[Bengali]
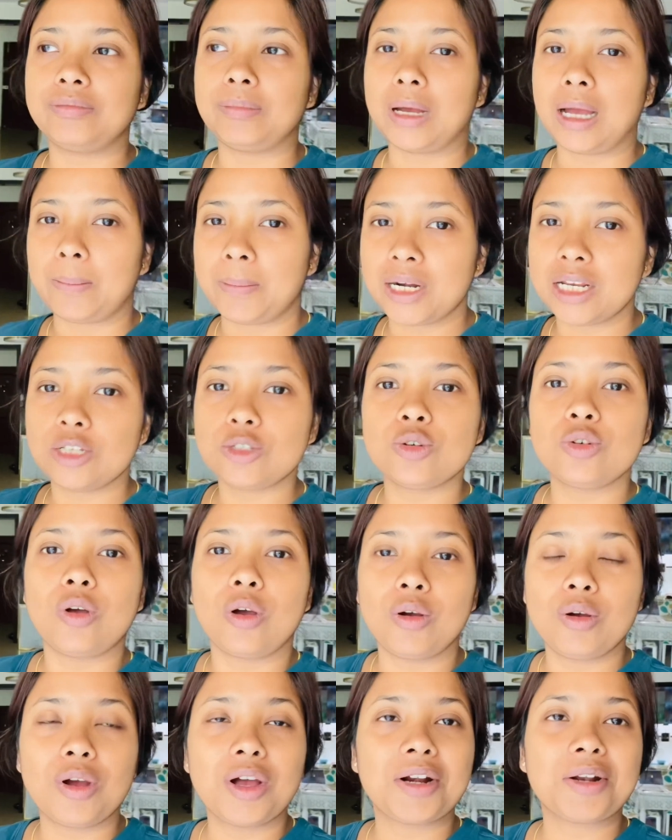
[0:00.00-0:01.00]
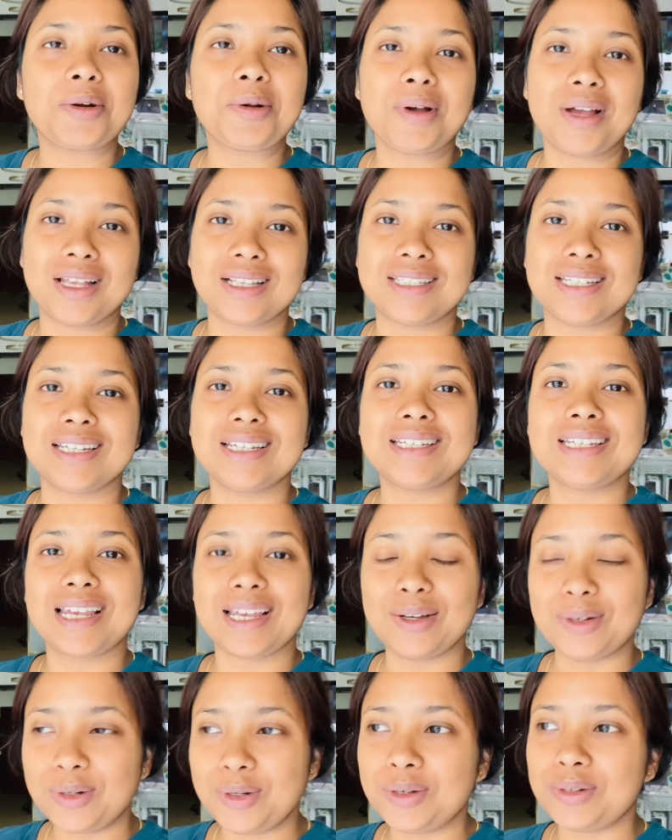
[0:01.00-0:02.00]
আমার কিছু রং করারও আছে
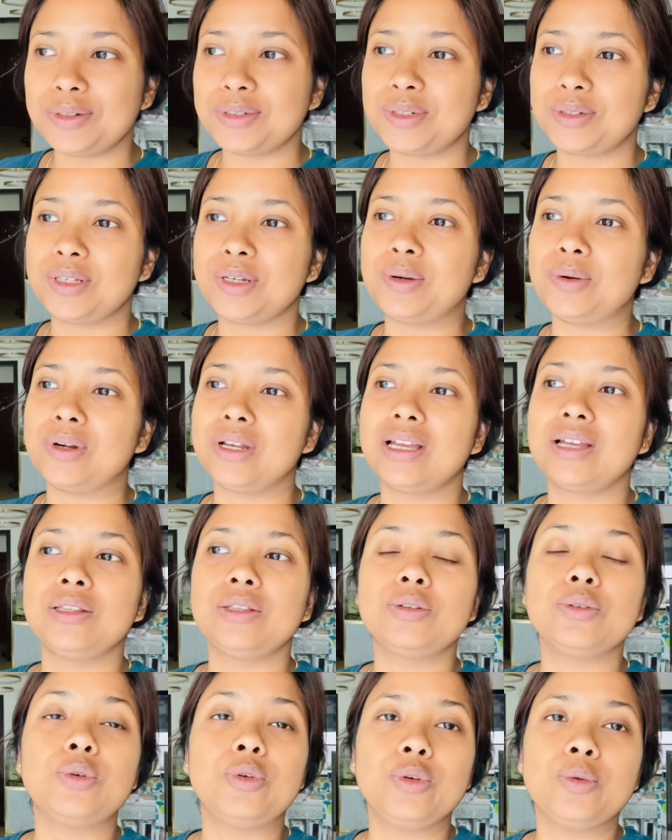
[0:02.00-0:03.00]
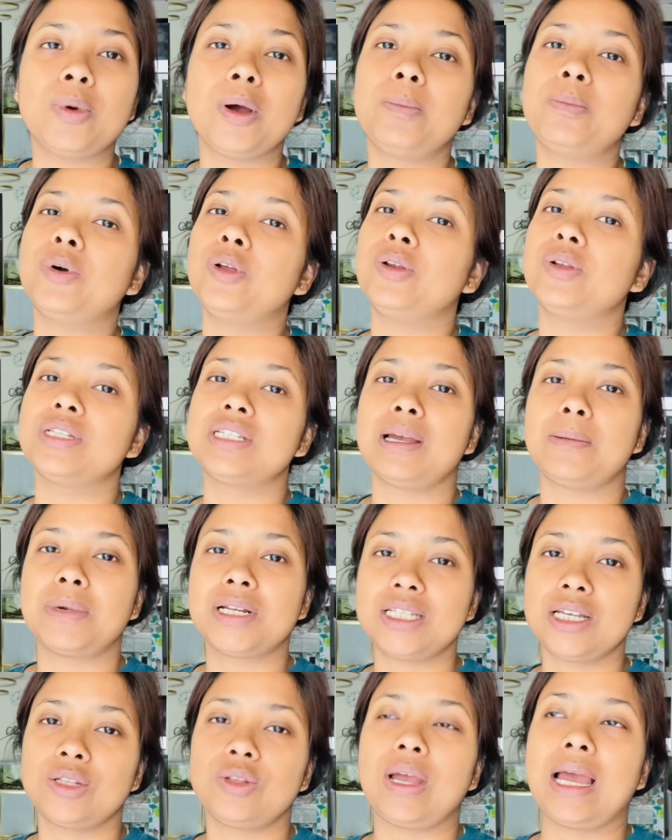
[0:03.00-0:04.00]
সেগুলো যদি করি কিন্তু অনুভব বললো যে আমার
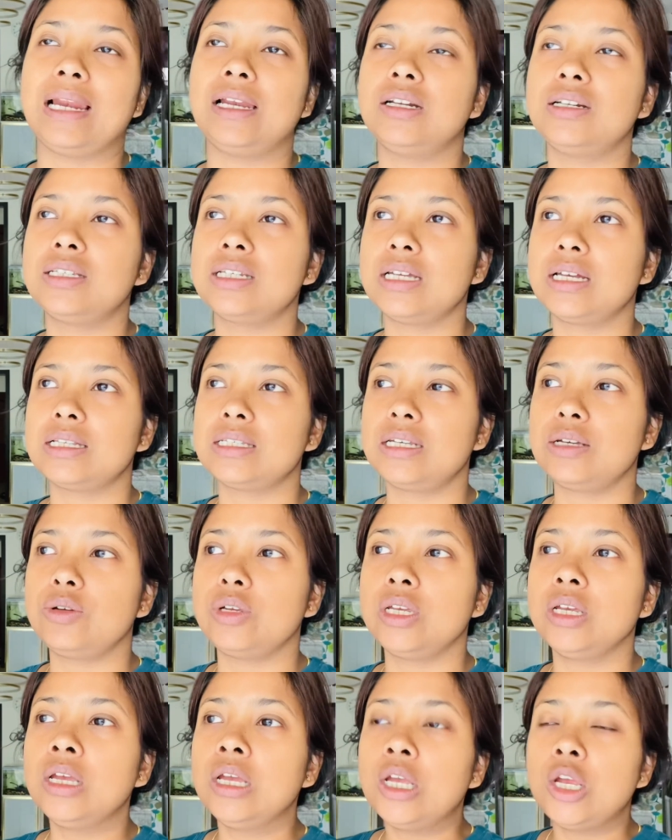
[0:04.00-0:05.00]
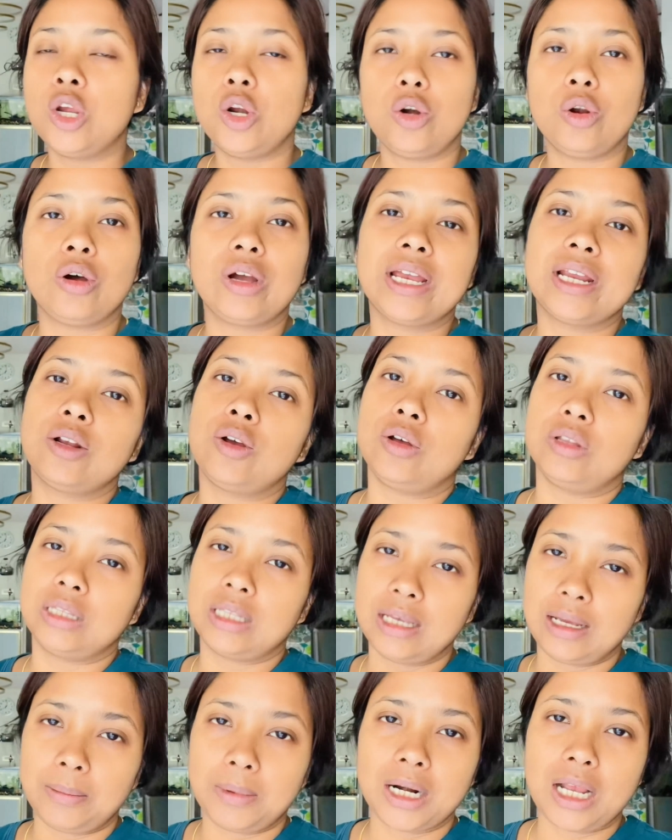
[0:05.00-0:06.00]
যেহেতু অ্যালার্জি আছে ওই রঙের
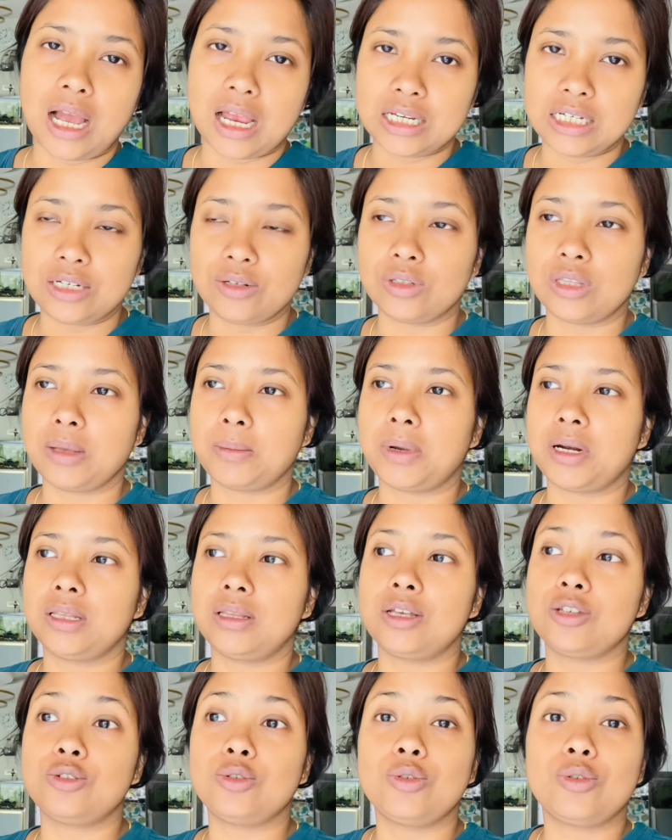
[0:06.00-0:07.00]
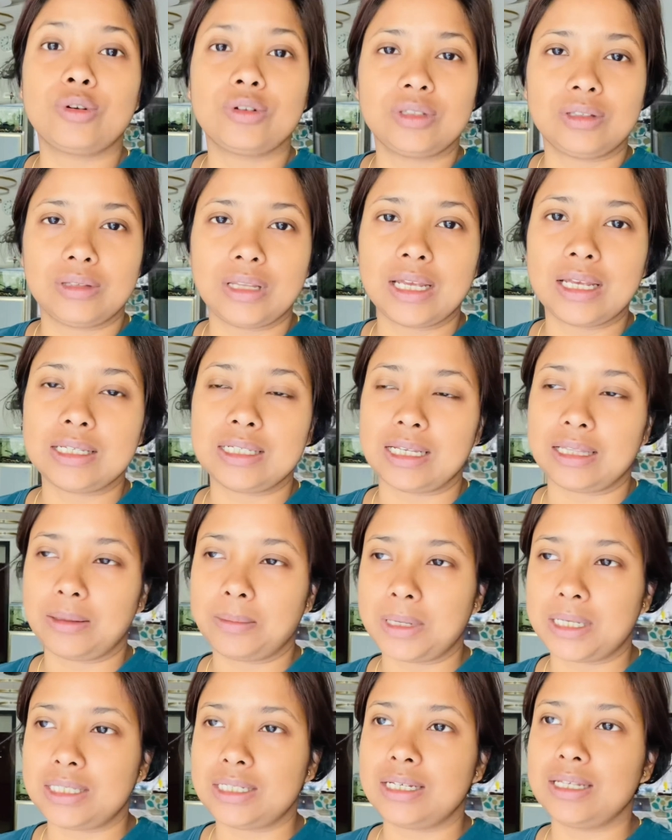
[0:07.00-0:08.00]
গন্ধে আবার কাশি হতে পারে তাই জন্য ওর দিকে যেতে
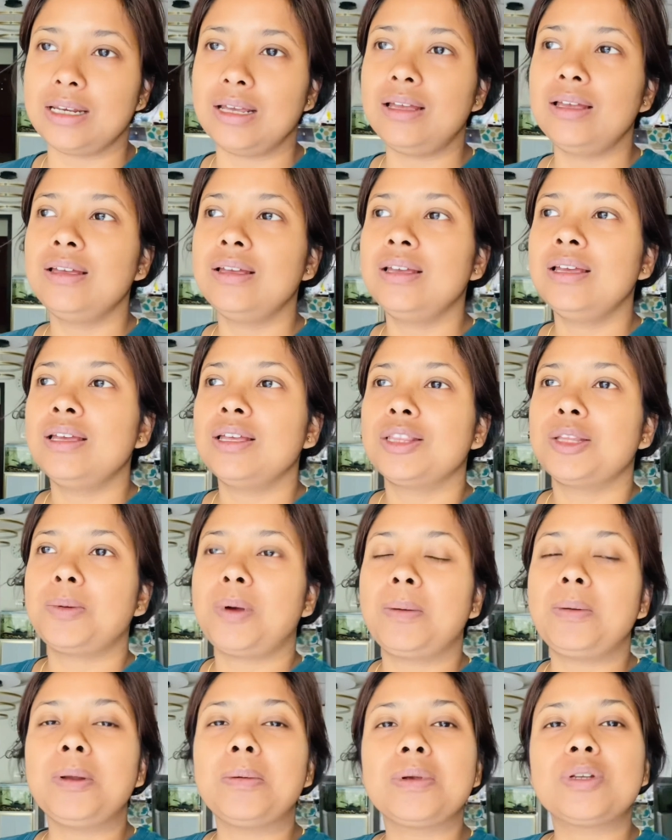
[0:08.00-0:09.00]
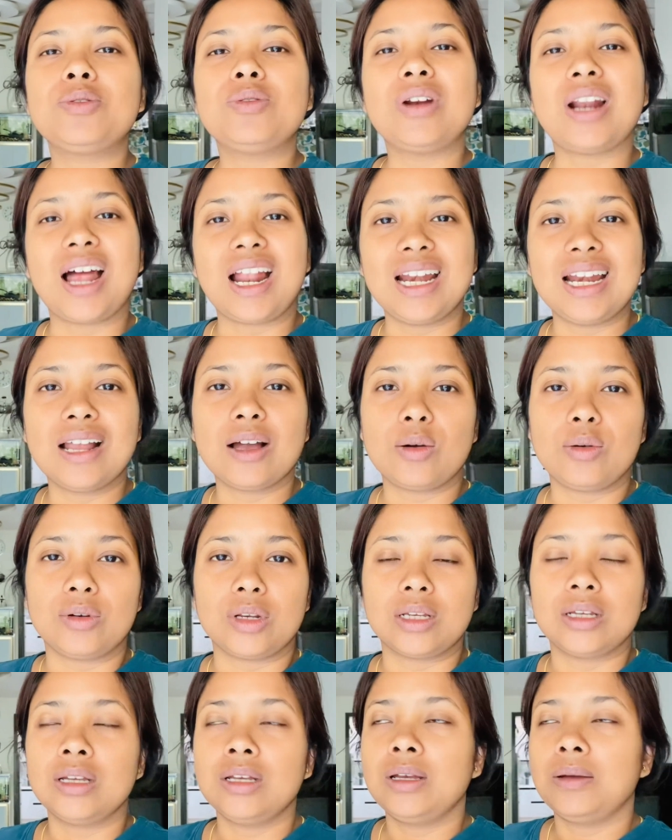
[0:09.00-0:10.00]
পারছি না তো ভাবলাম একটু রান্না
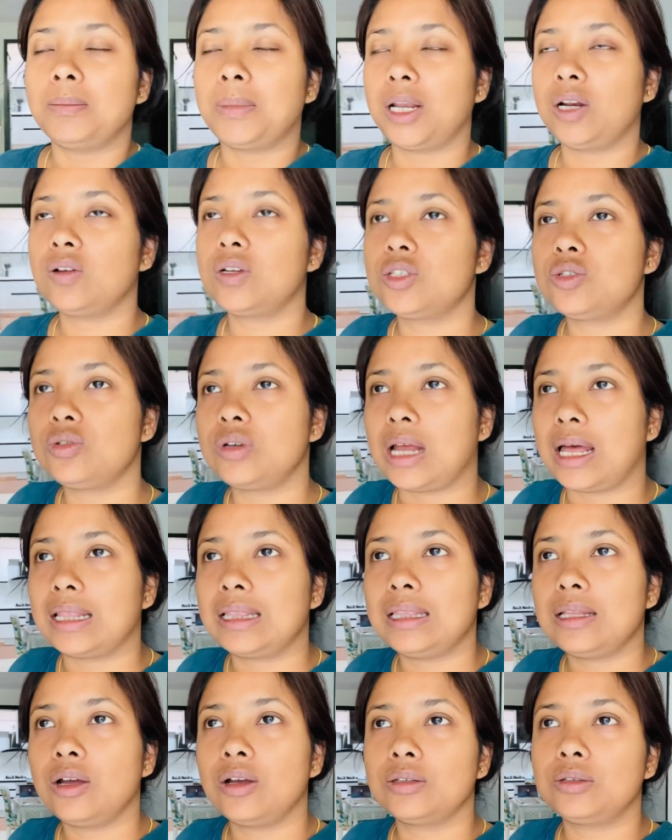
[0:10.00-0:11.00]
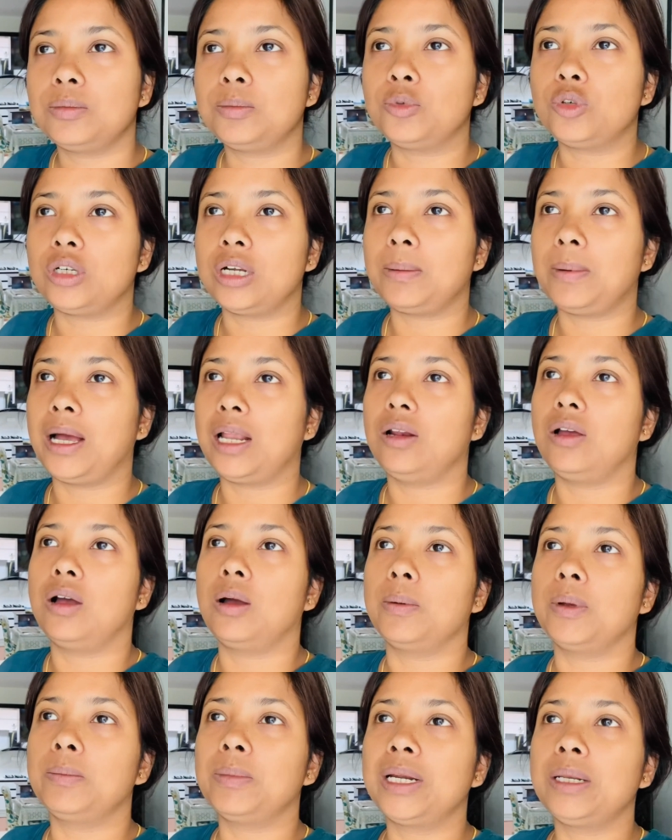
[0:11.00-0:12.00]
করি ভালো কিছু রাঁধলে হয়তো মুডটা ভালো
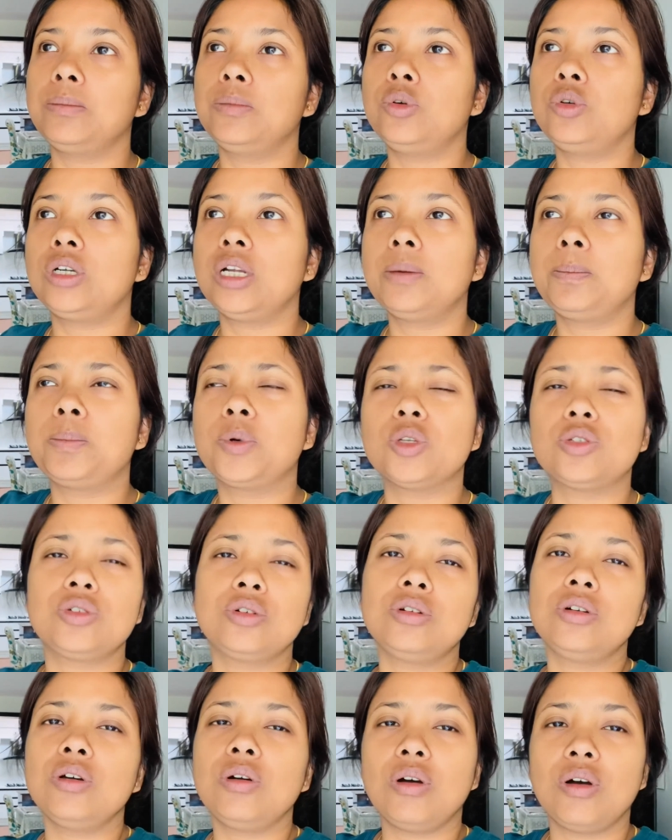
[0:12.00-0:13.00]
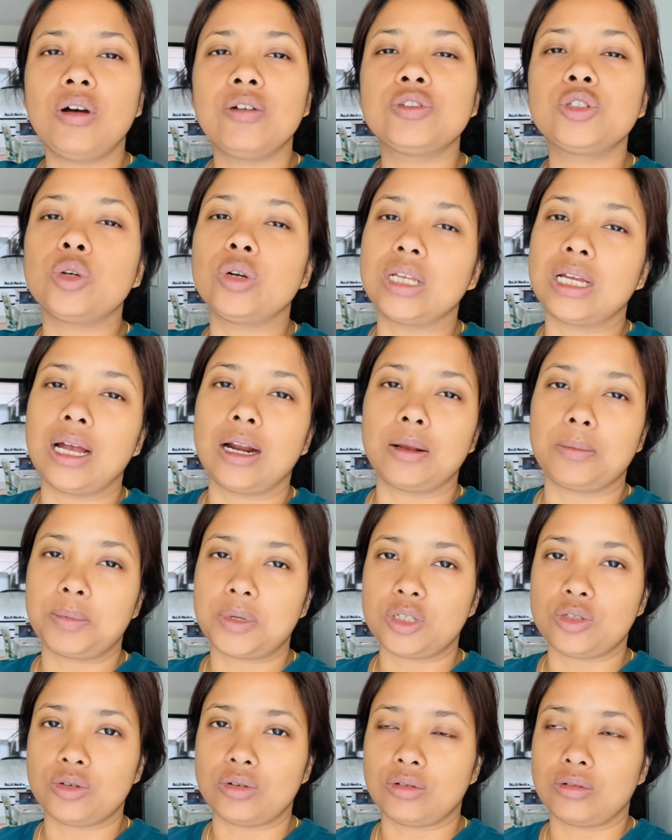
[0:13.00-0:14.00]
হবে মানে মুডটা প্রচন্ড অফ শরীর
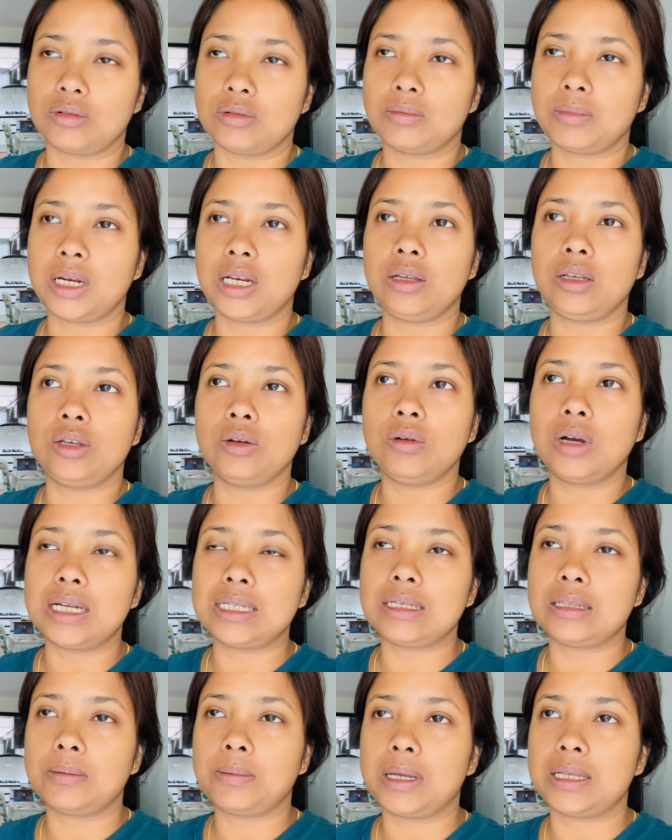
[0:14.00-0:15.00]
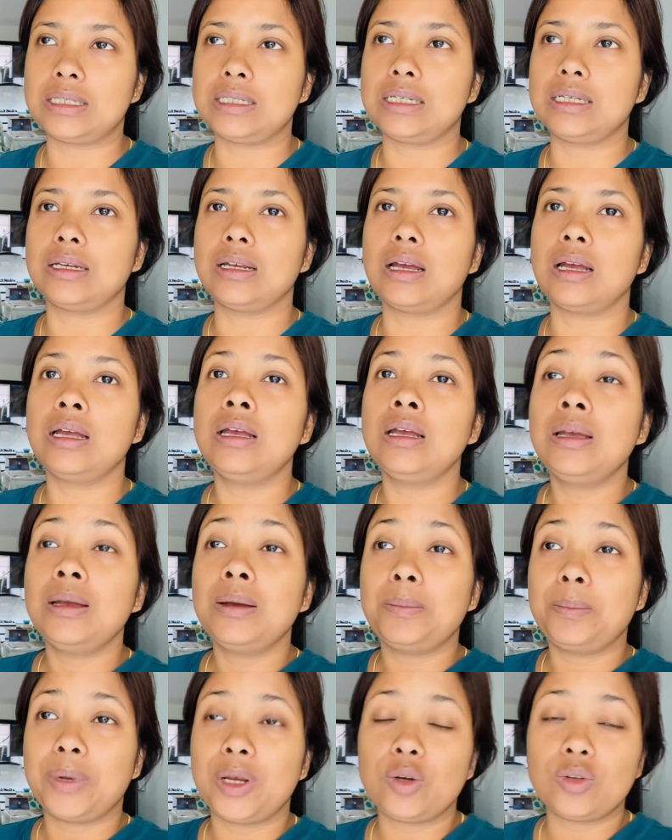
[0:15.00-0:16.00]
খারাপের জন্য মানে যোগা যেতে পারছি না
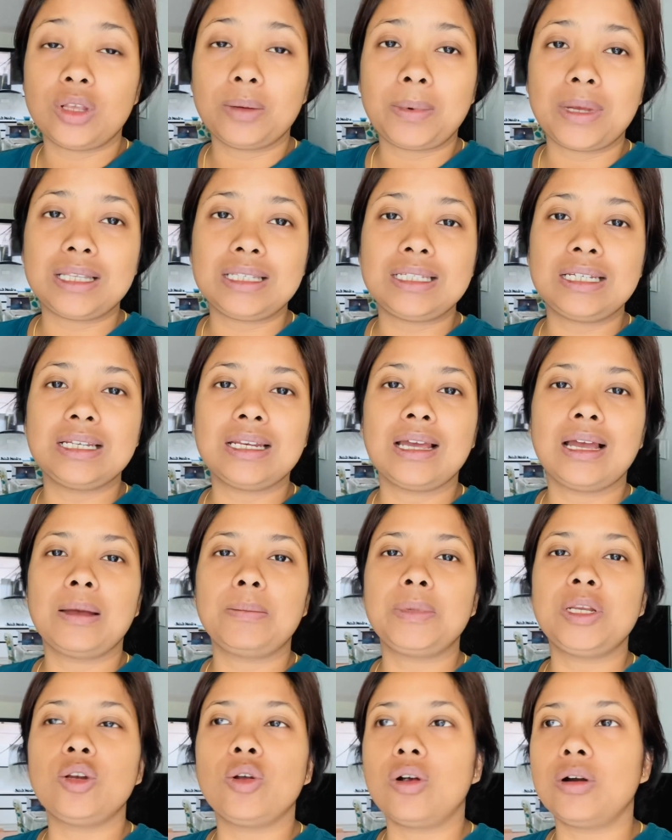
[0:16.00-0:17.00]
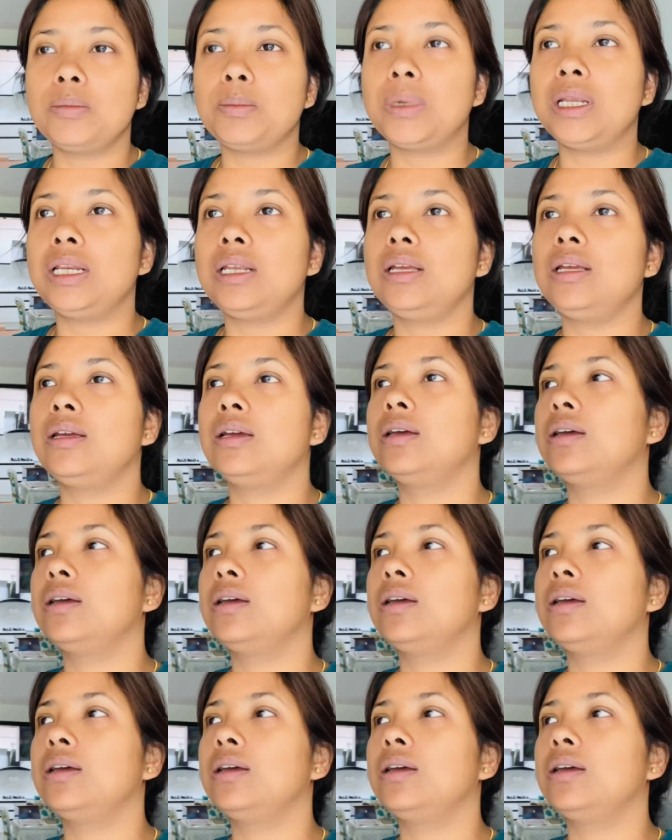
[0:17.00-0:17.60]
বেরোতে পারছি না আমি নর্মালি